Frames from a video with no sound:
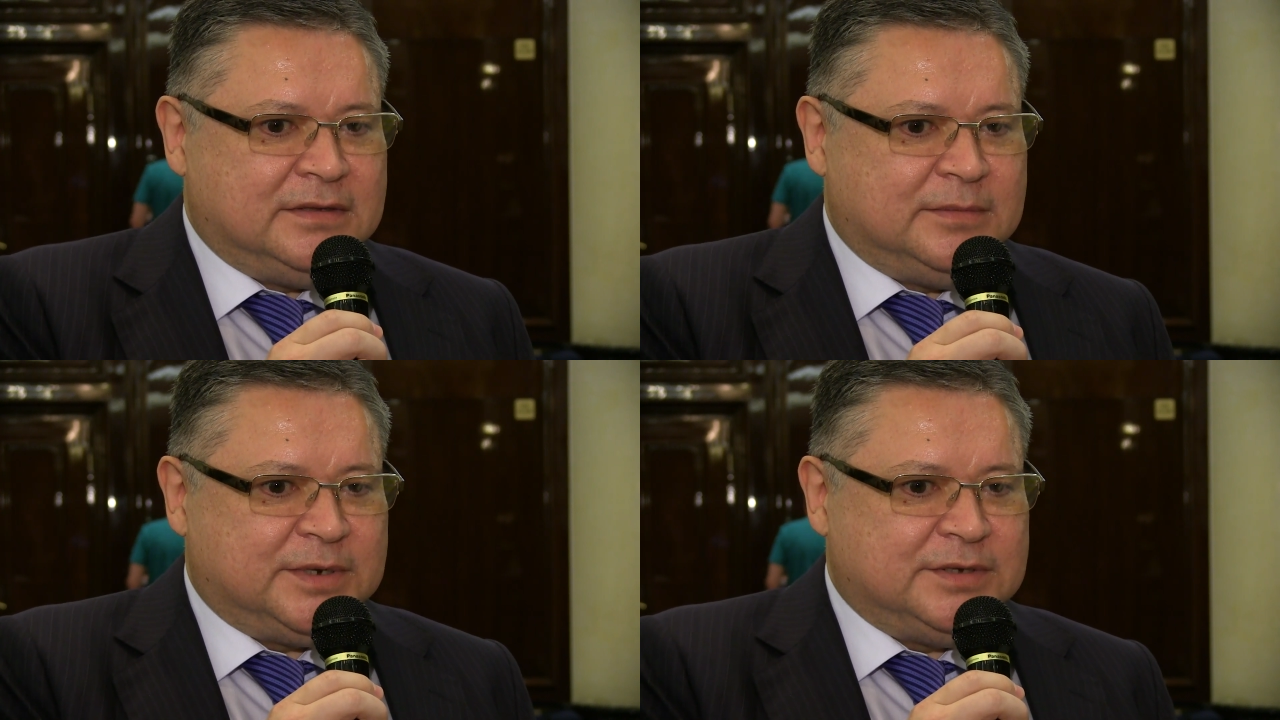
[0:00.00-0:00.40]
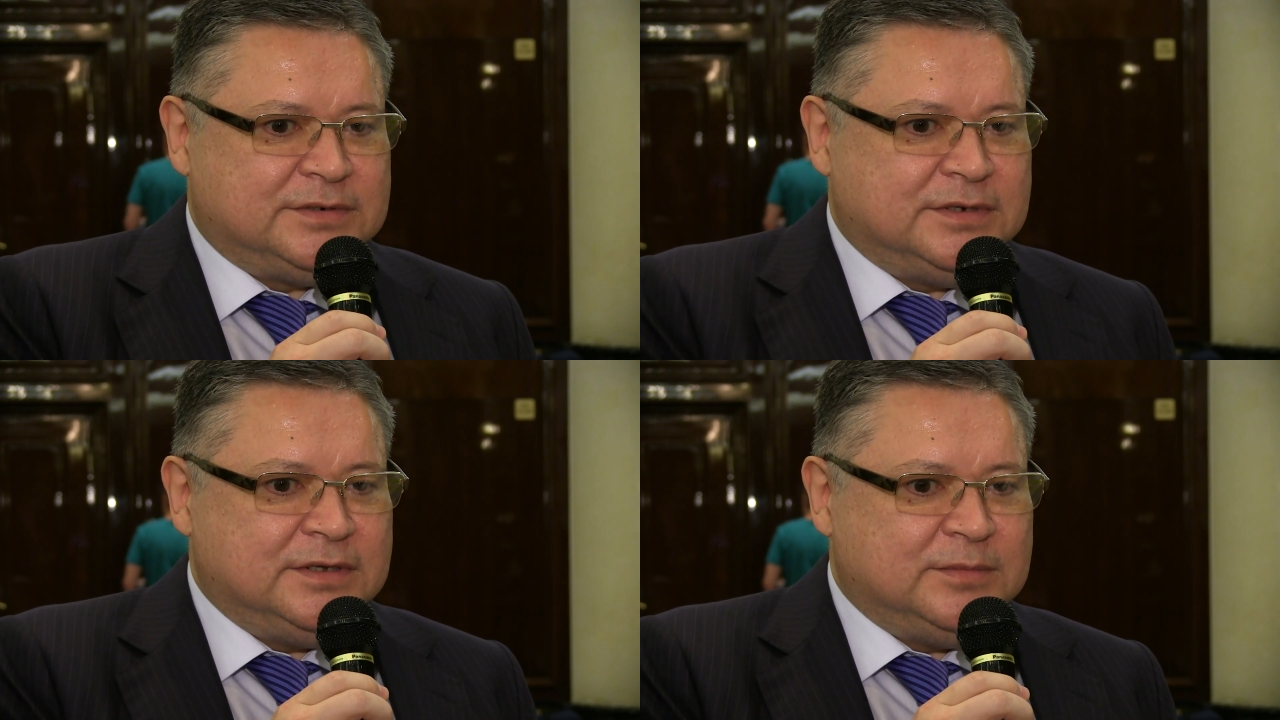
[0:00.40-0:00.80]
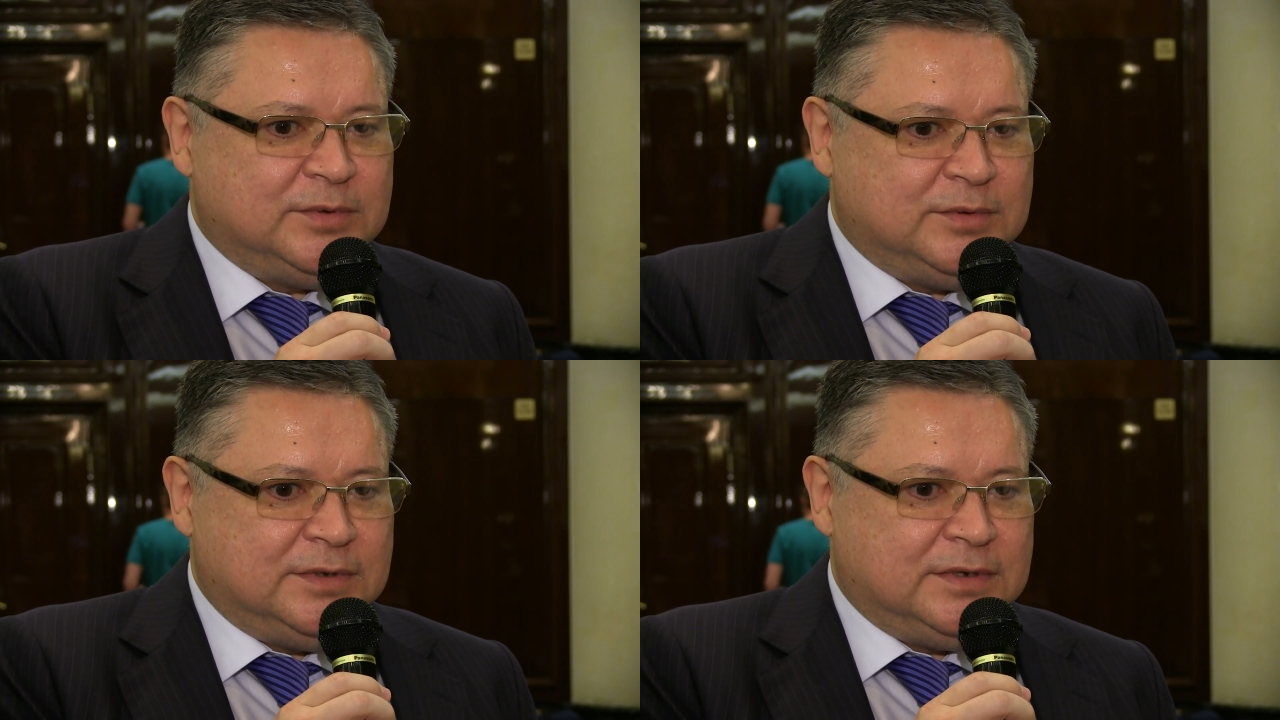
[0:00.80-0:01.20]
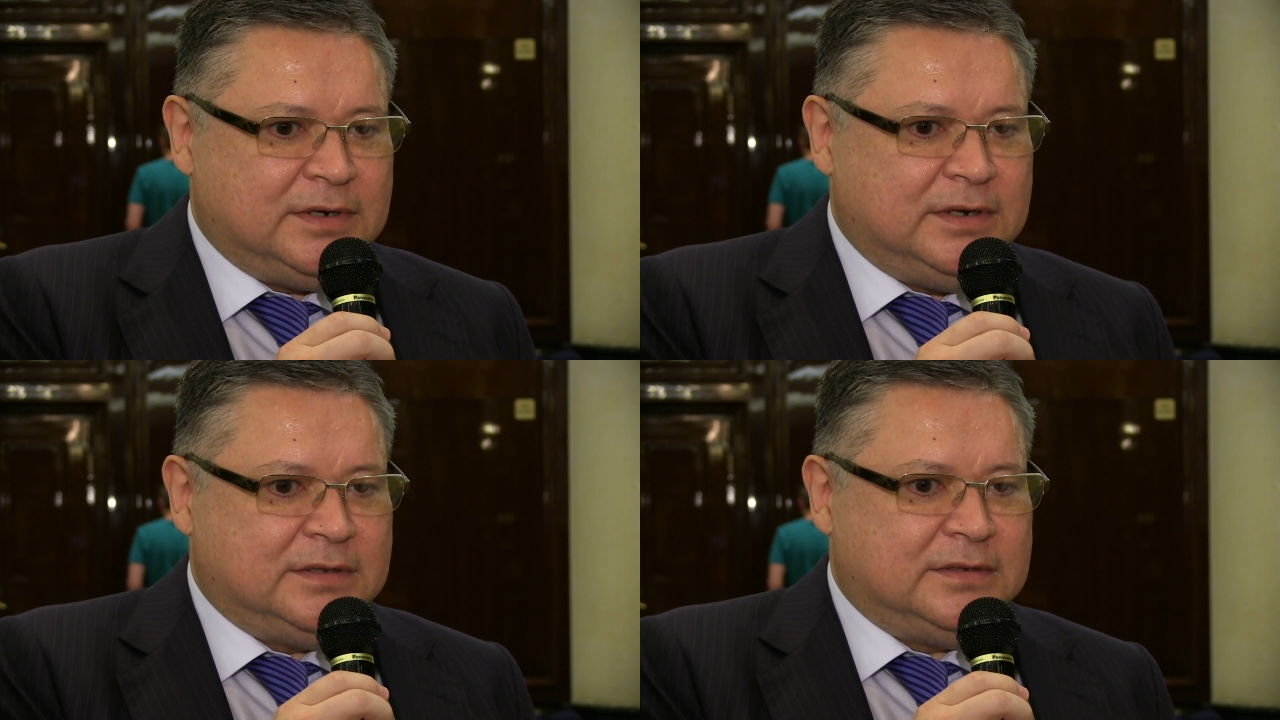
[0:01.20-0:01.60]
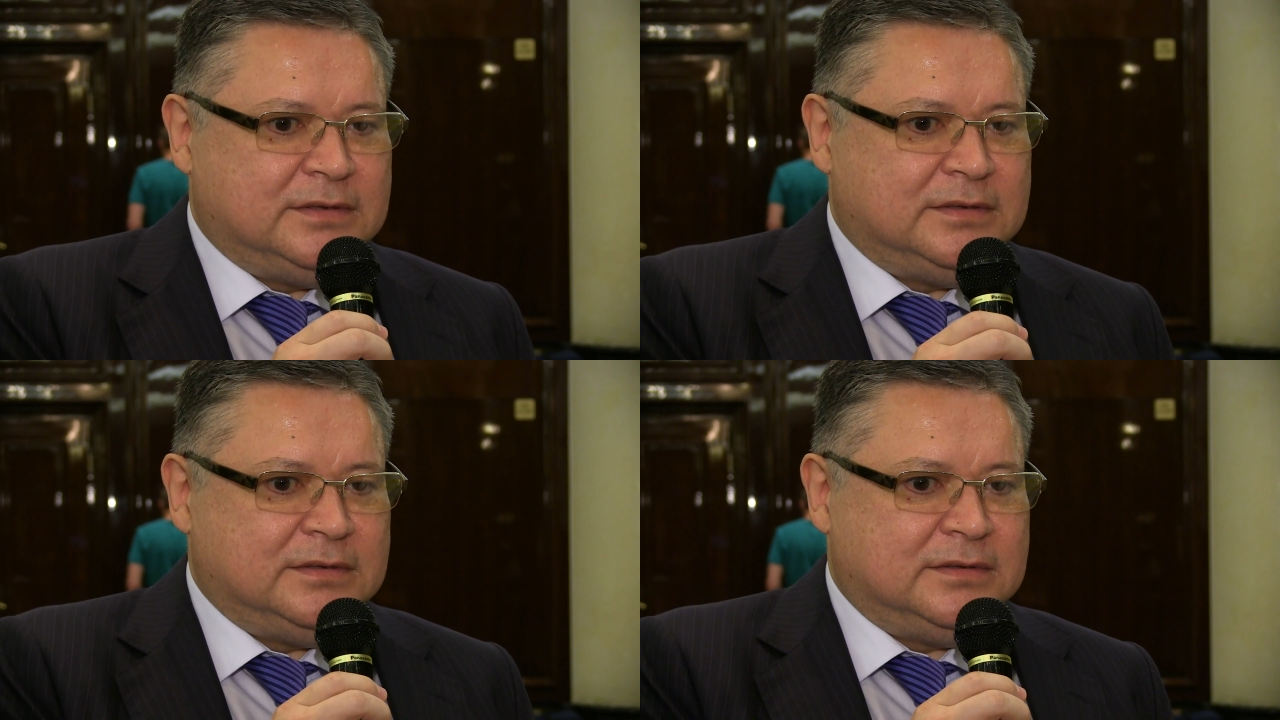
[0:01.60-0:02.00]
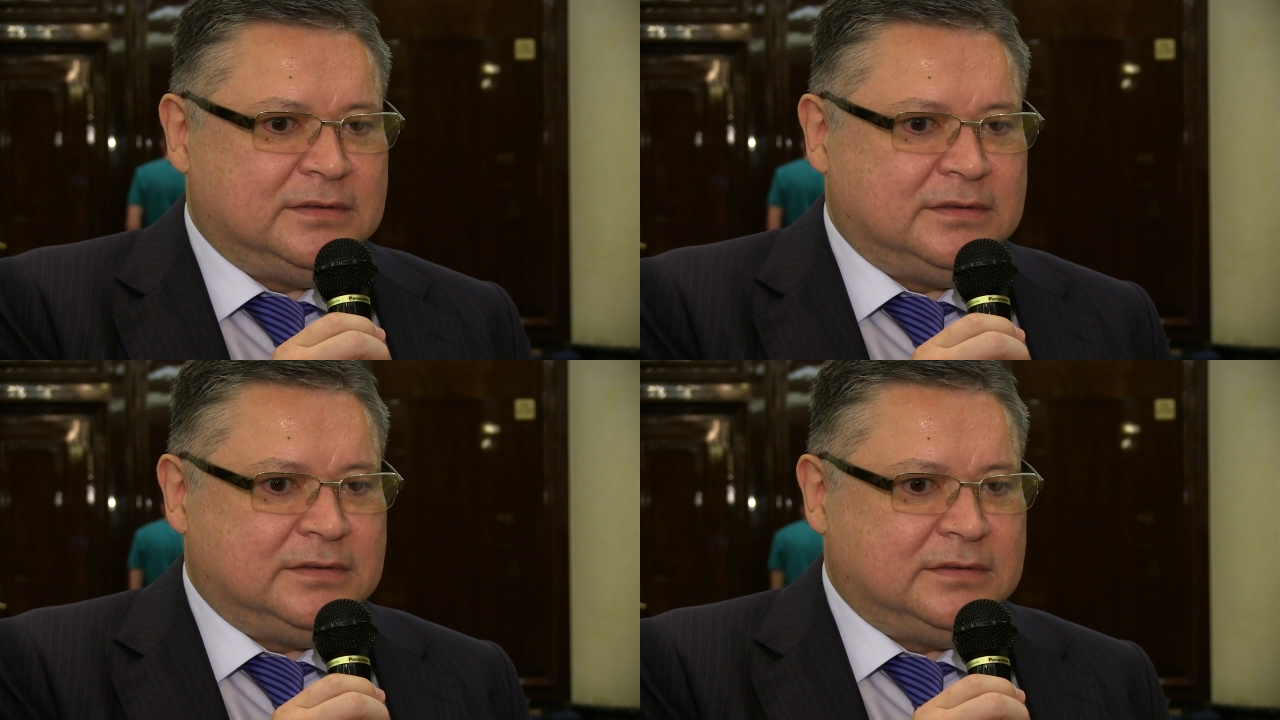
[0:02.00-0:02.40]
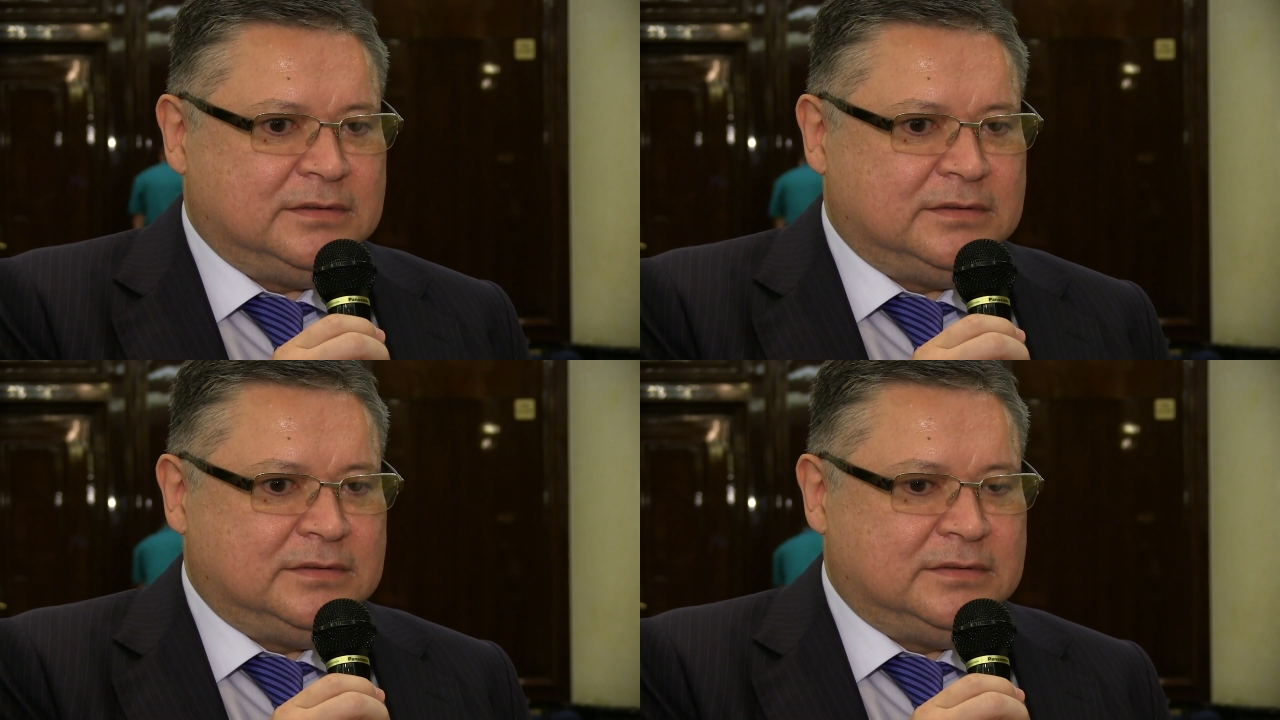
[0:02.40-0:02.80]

на протяжении многих лет. Э,